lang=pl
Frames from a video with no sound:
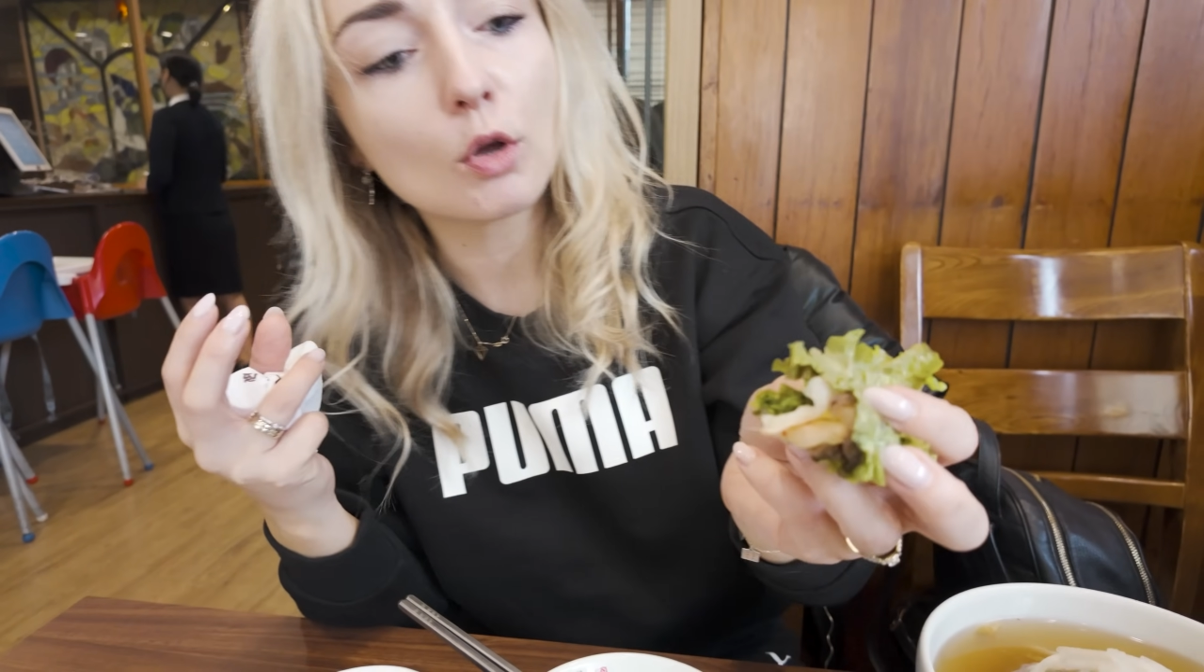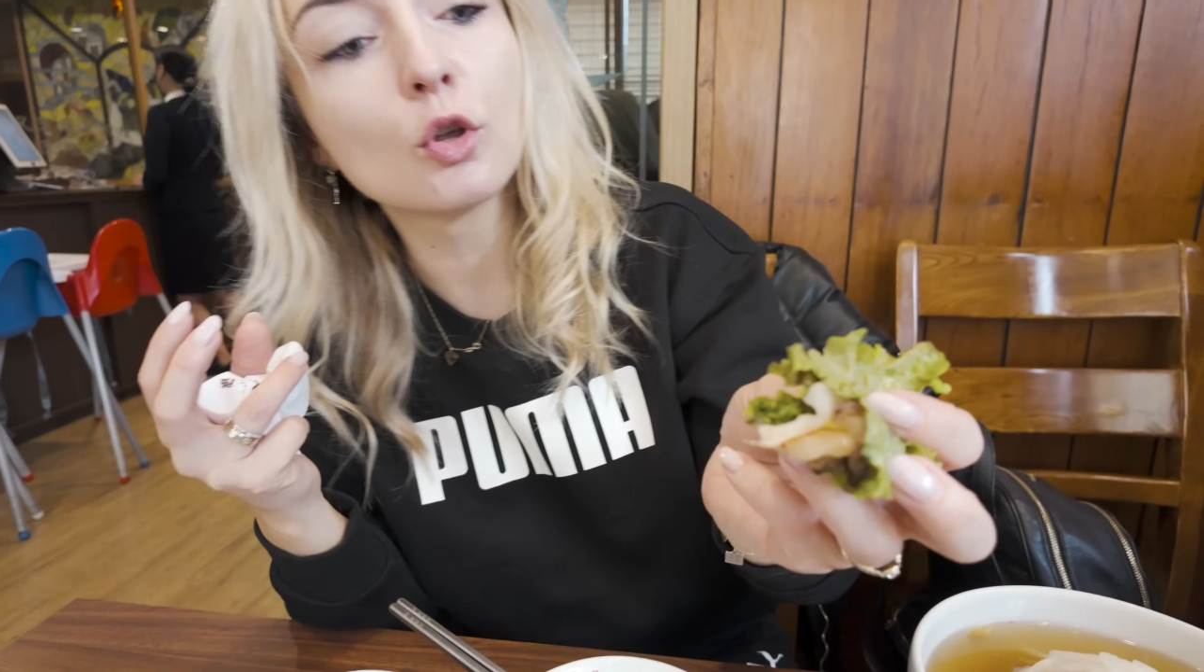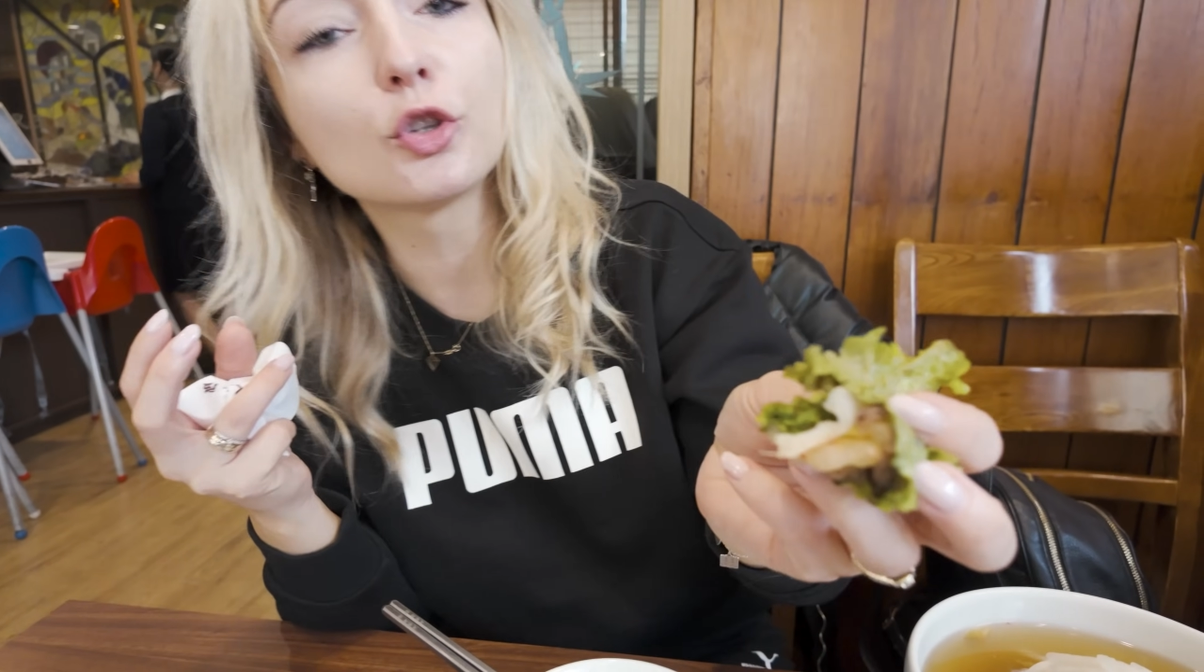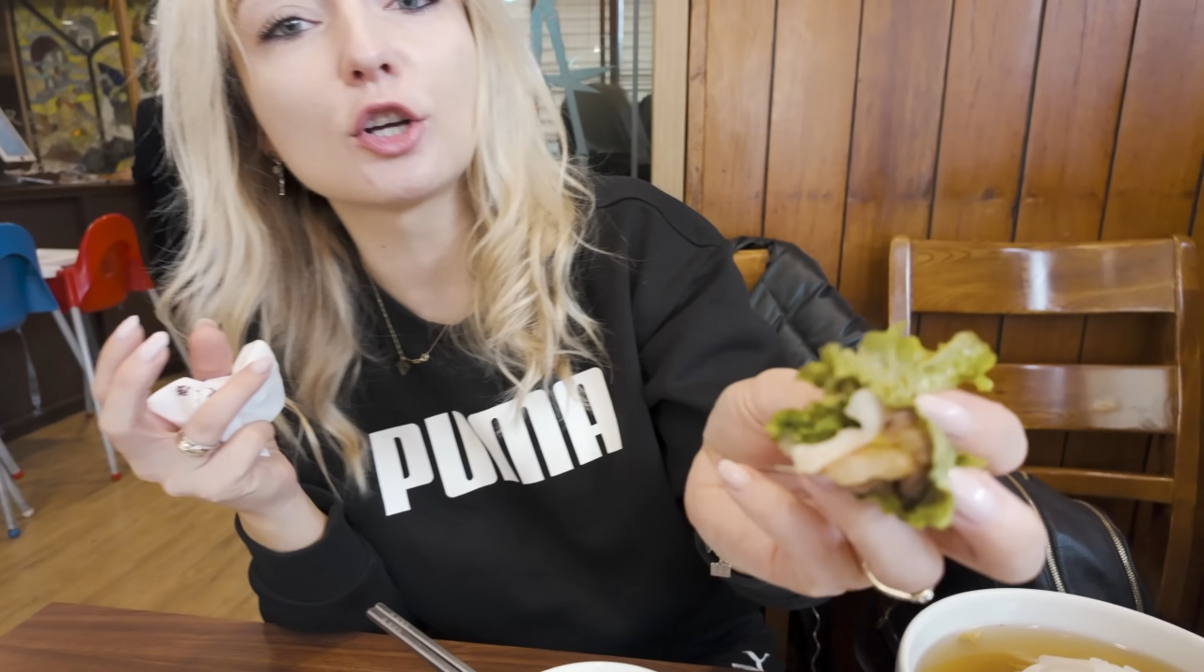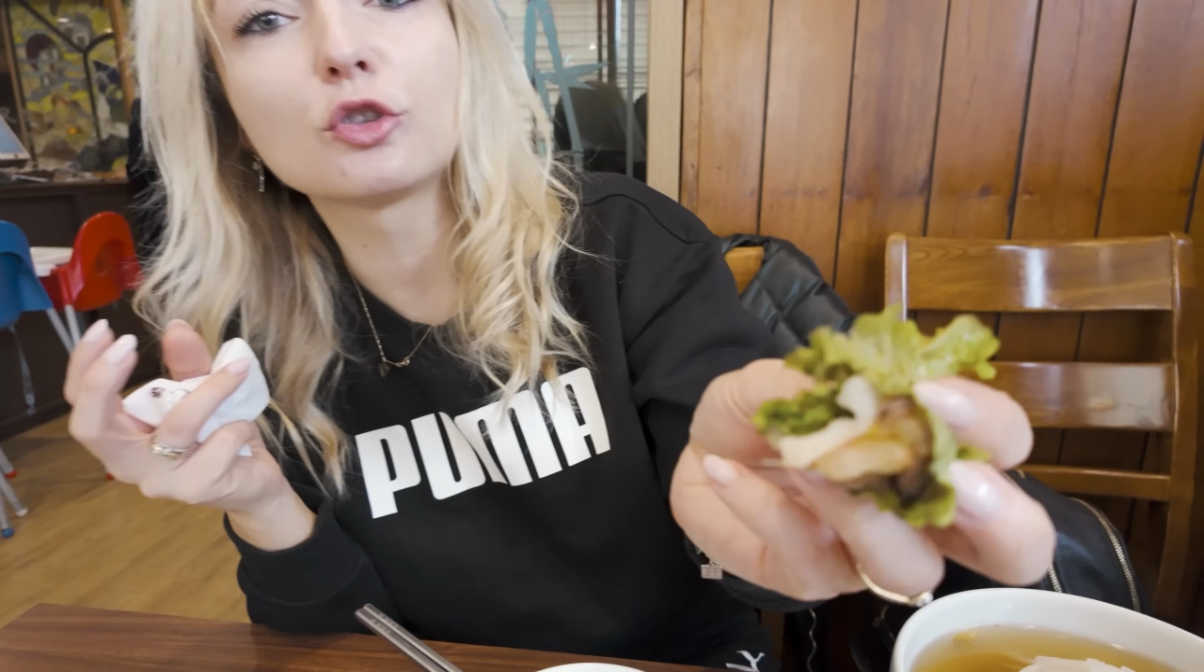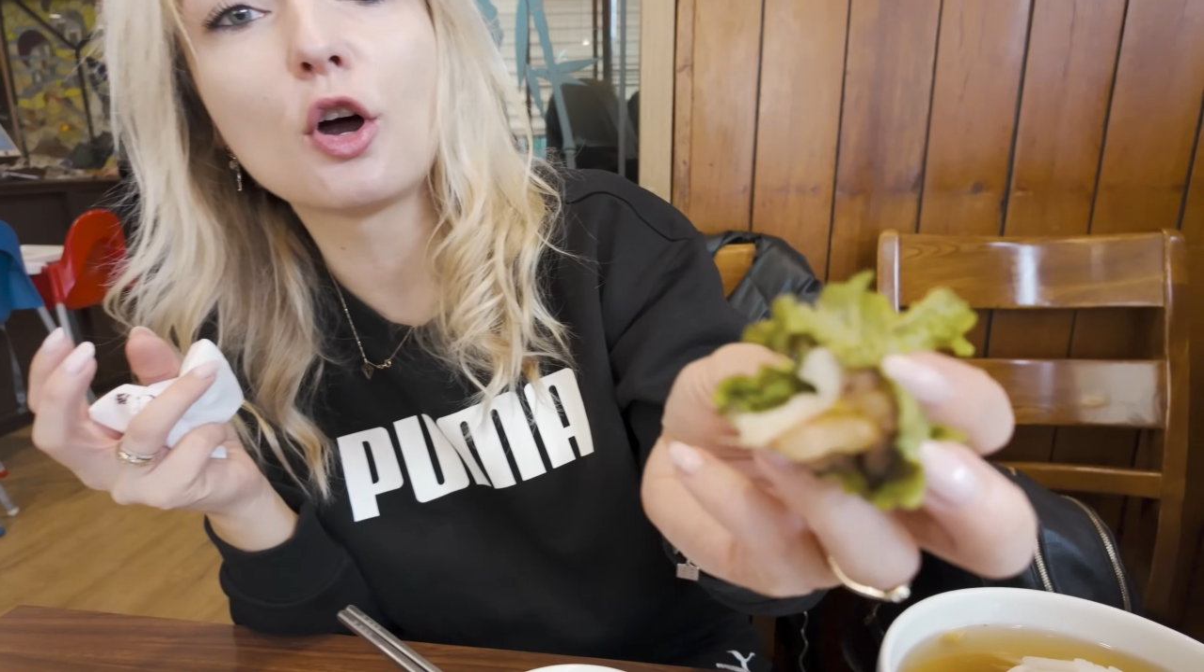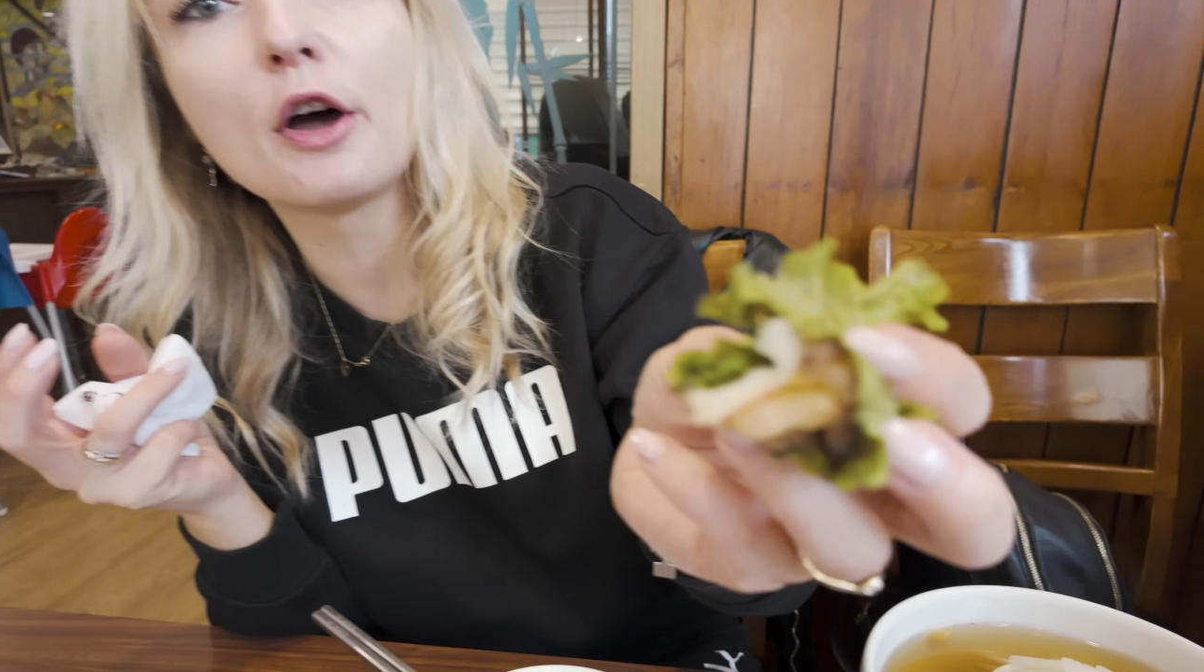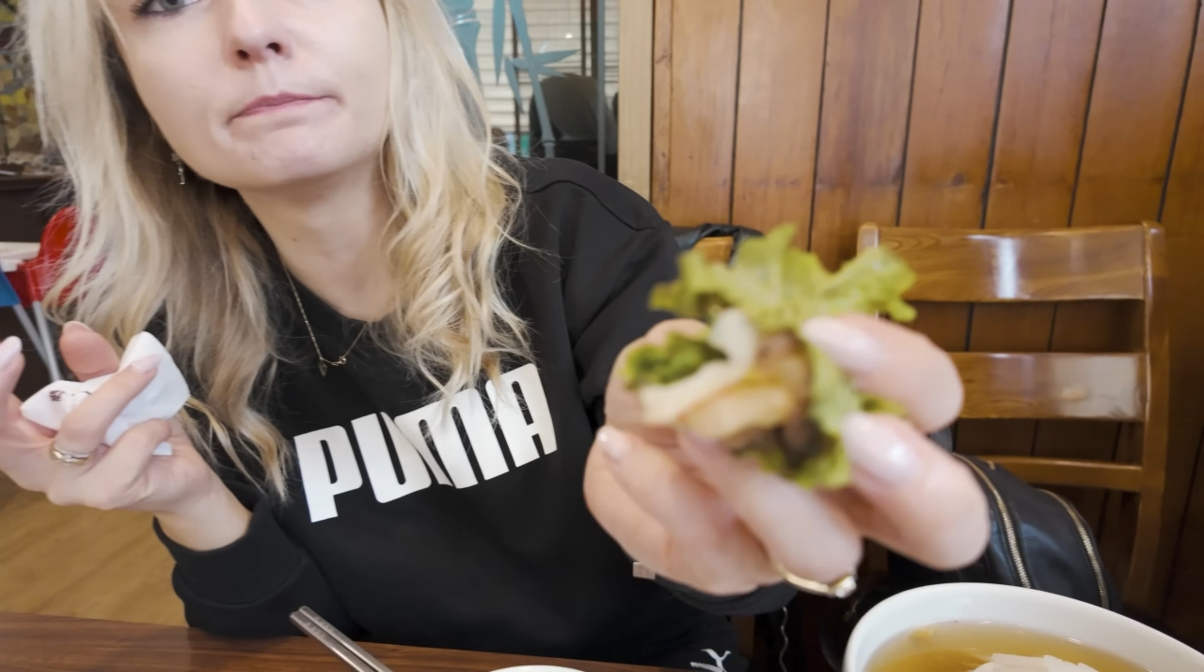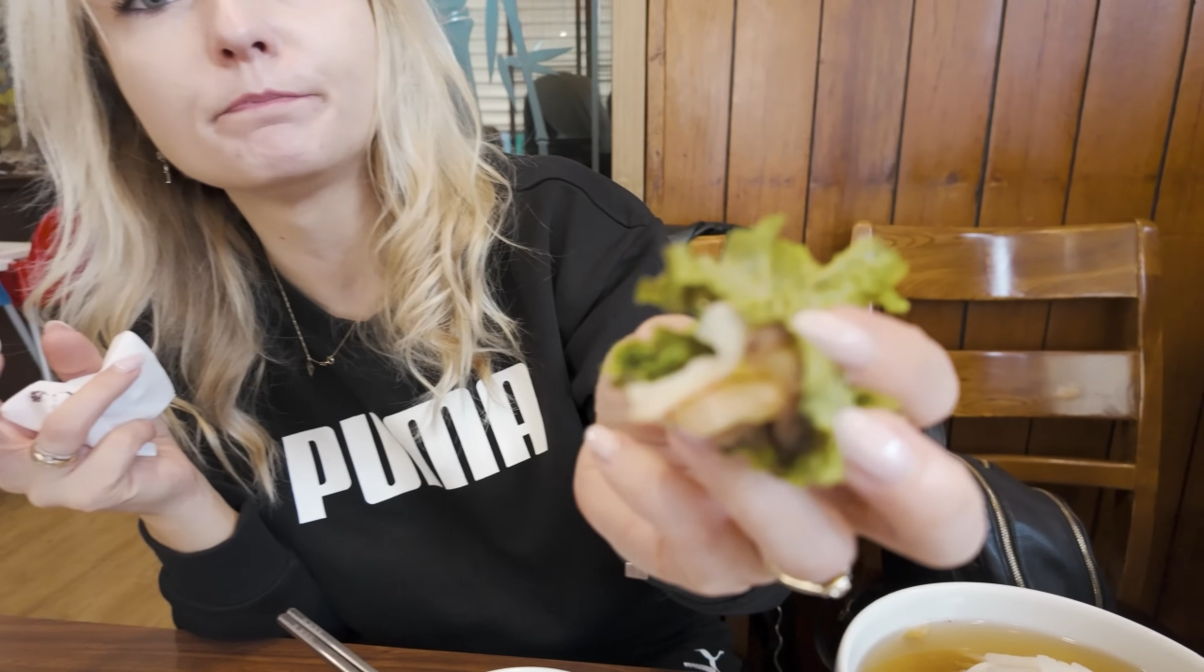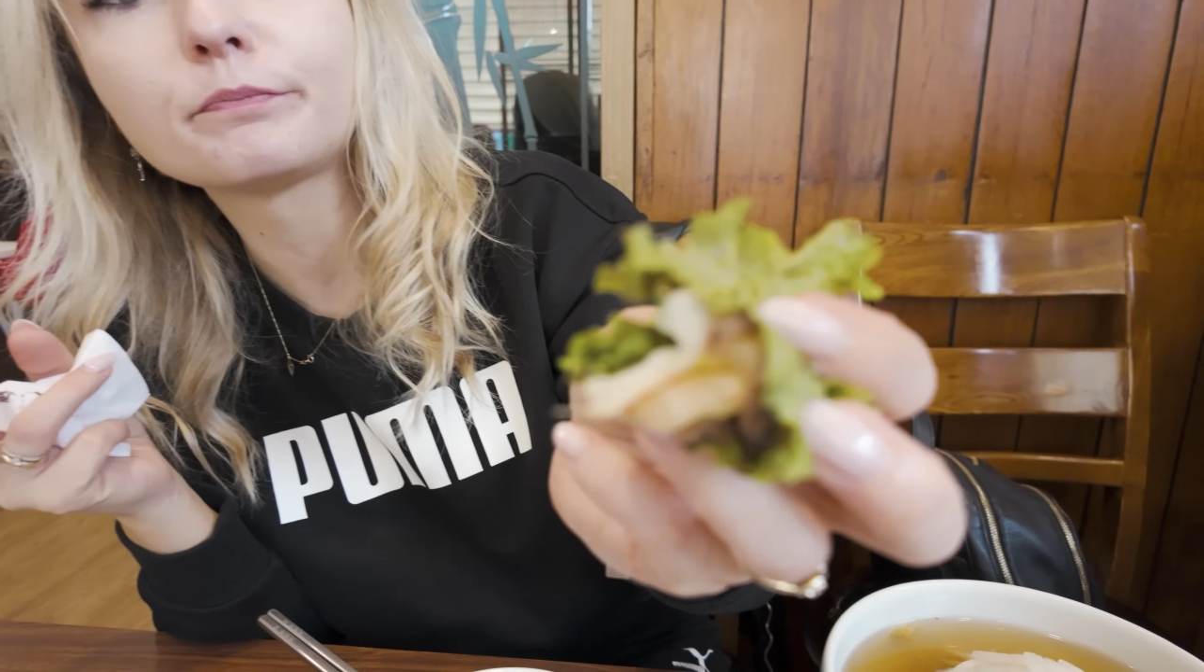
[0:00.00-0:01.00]
no twoją tak,
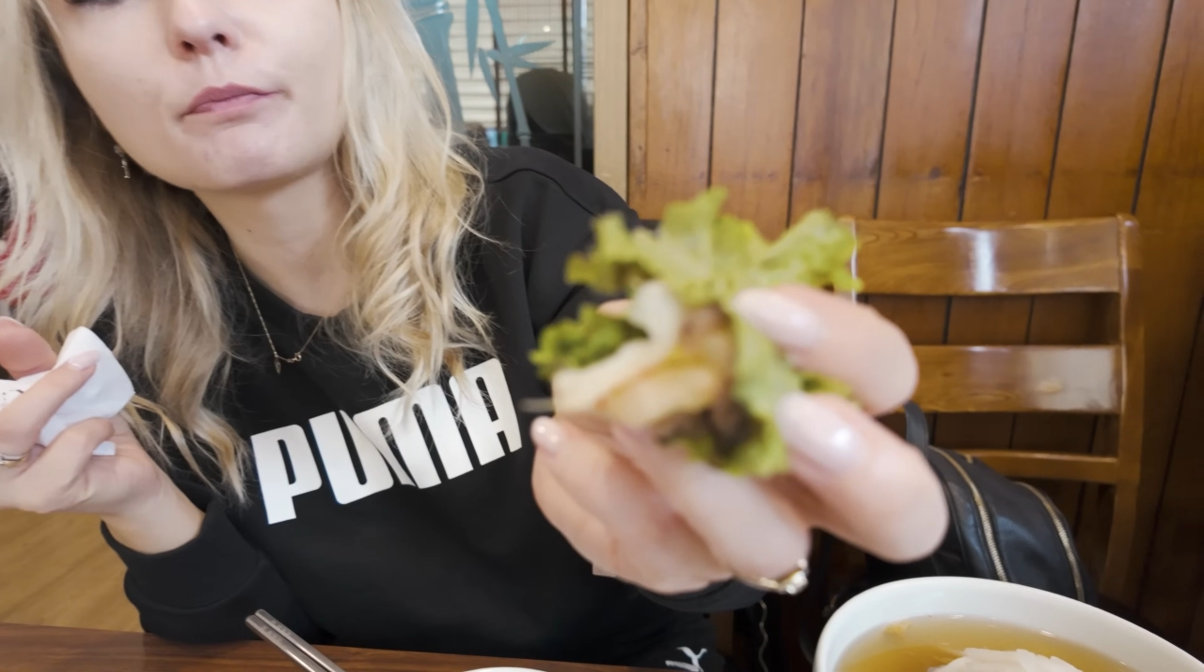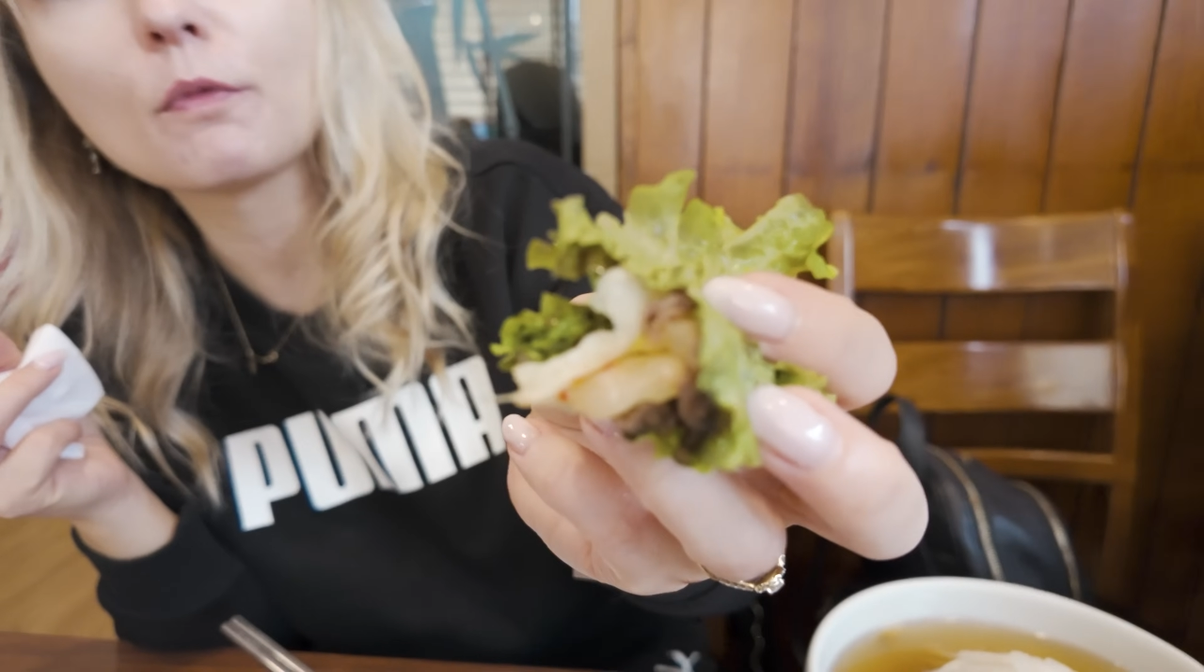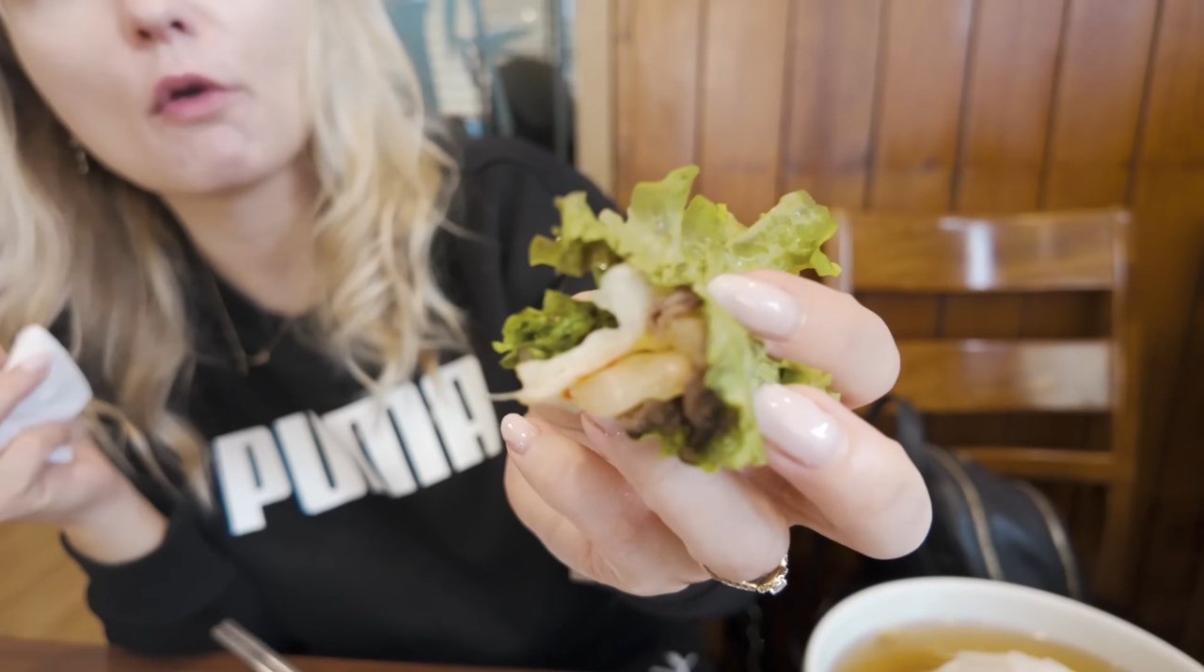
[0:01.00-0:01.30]
kompozycję.